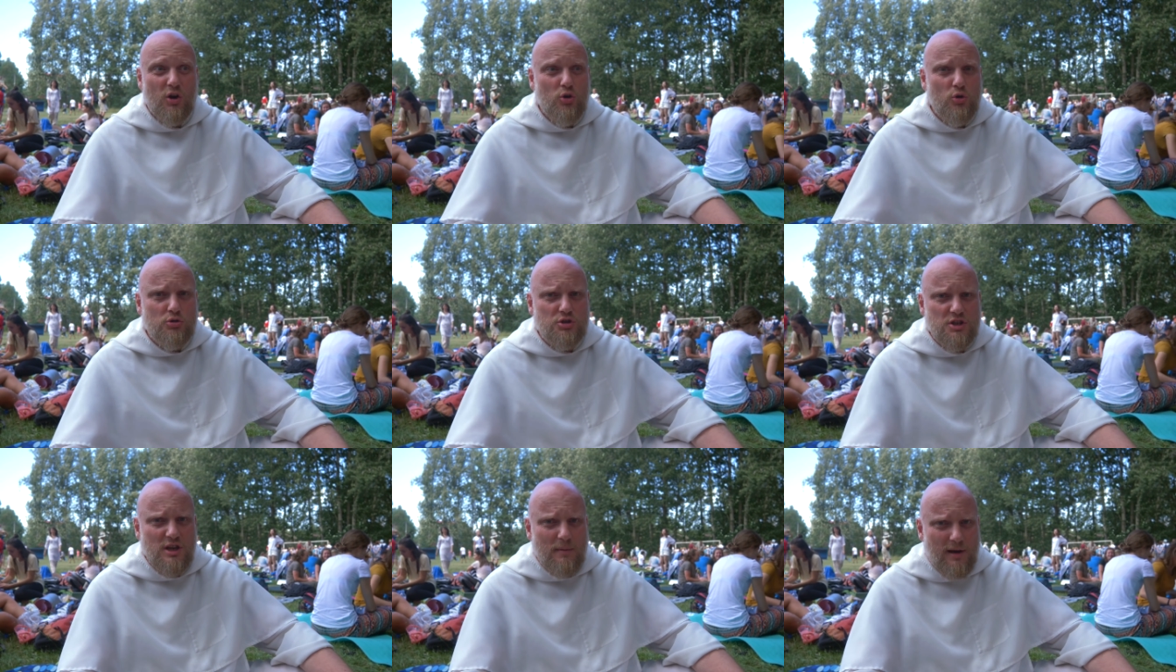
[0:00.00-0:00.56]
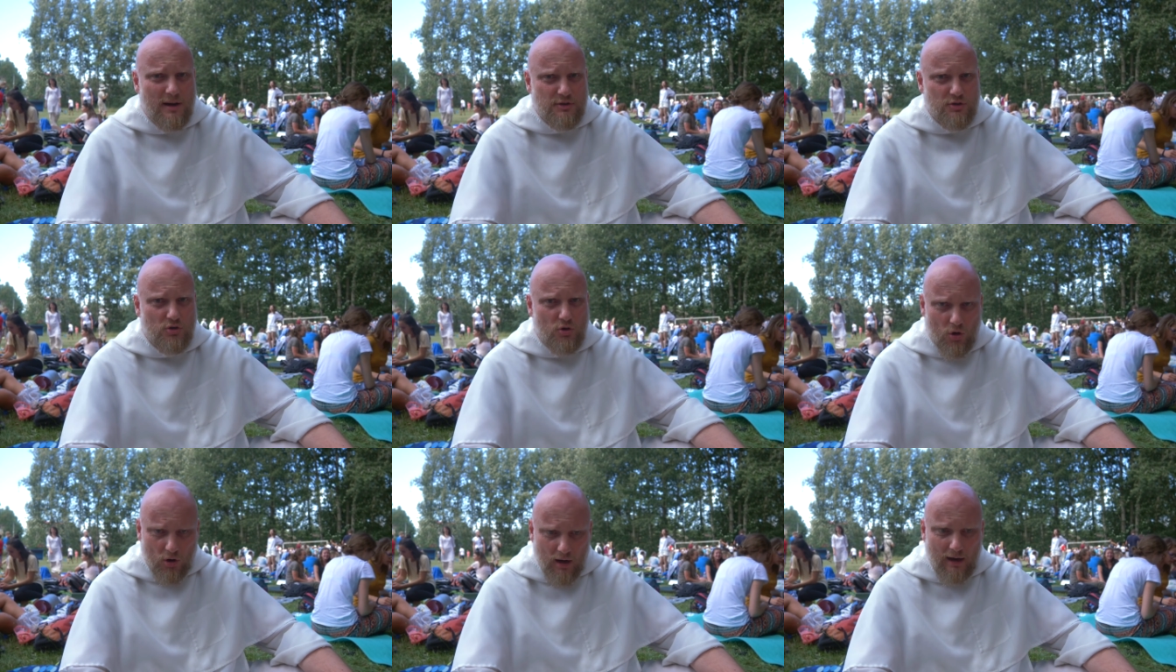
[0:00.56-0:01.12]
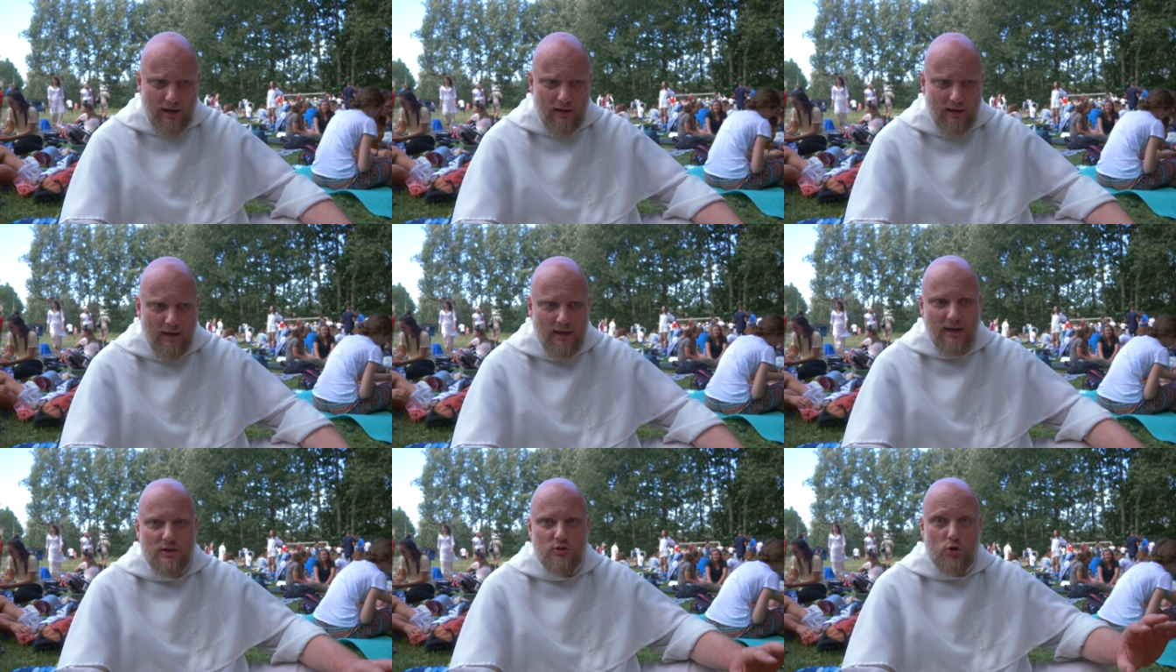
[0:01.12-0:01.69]
ludzi nie bardzo kocha,
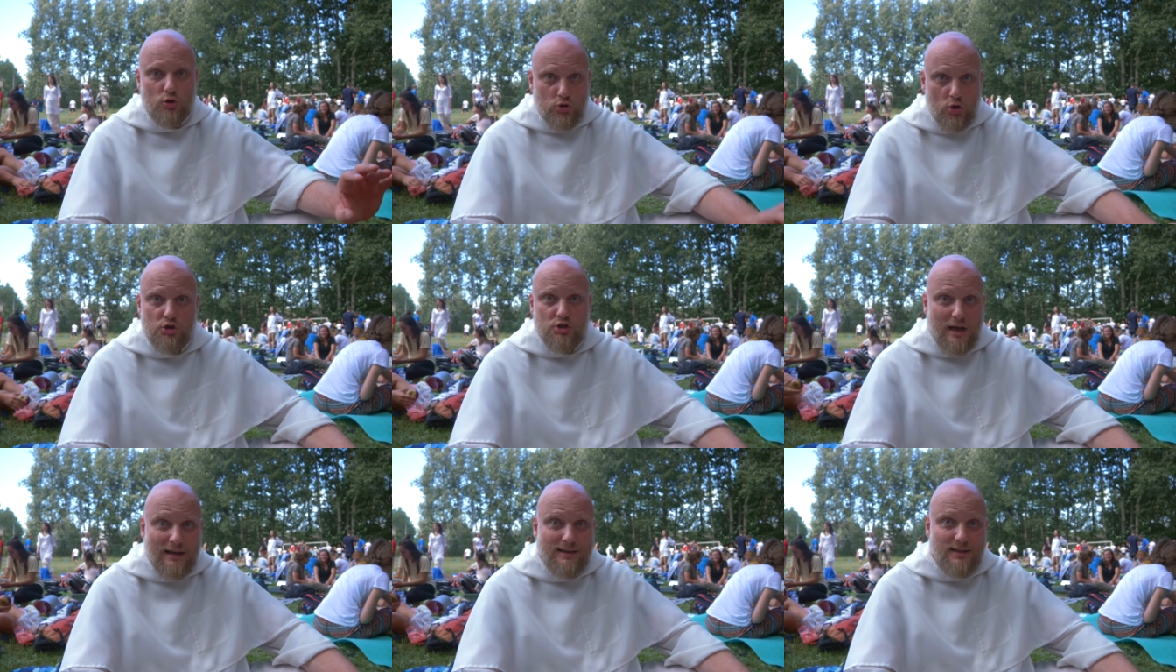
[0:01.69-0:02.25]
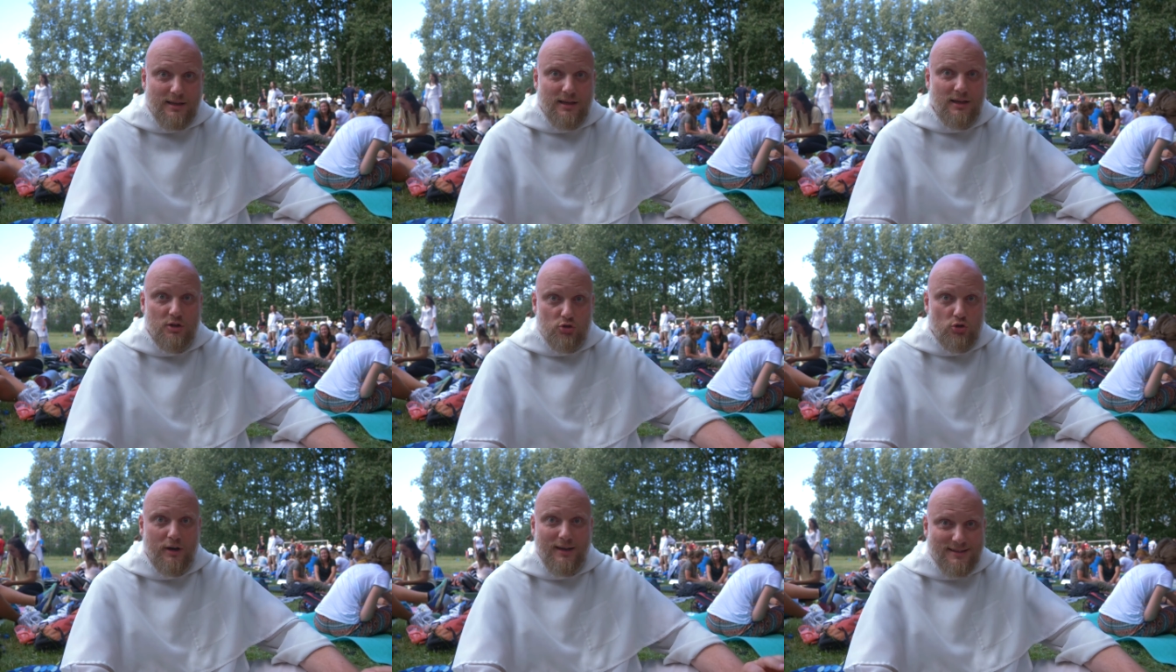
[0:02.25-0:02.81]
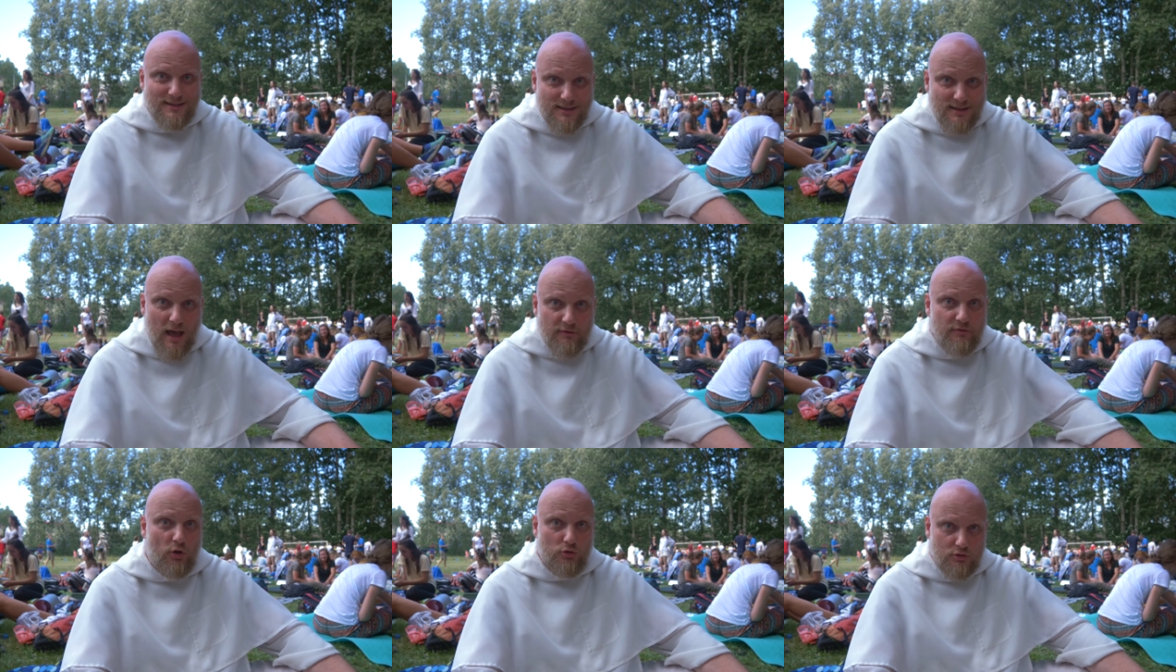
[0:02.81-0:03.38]
to ktoś taki to jest
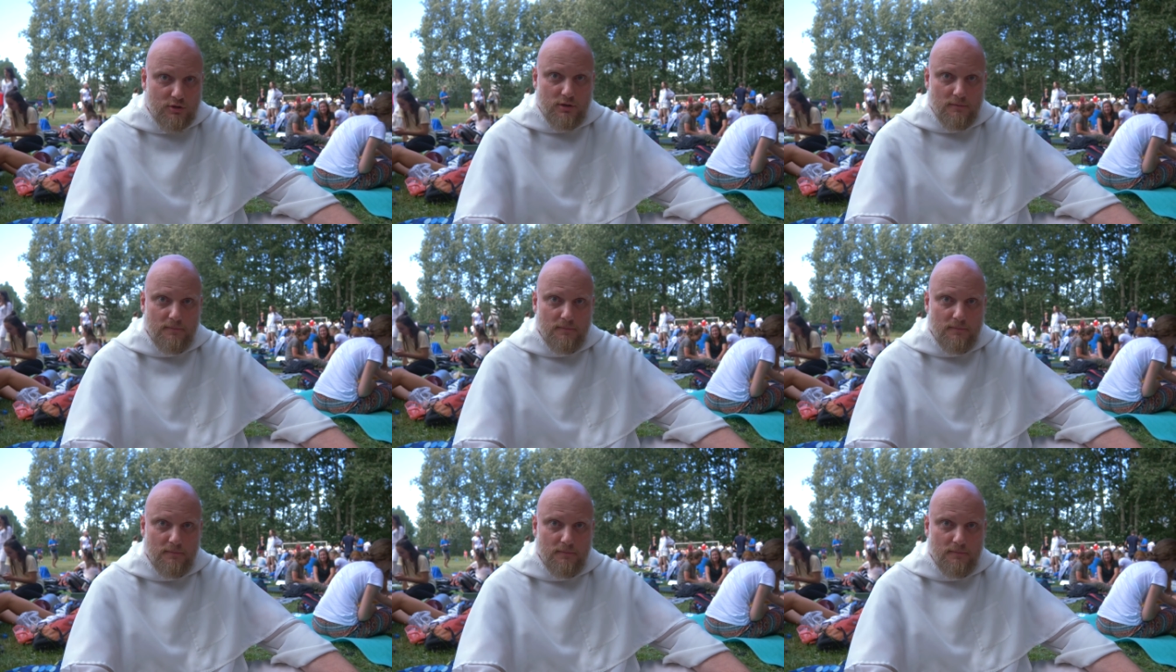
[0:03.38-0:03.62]
dewot.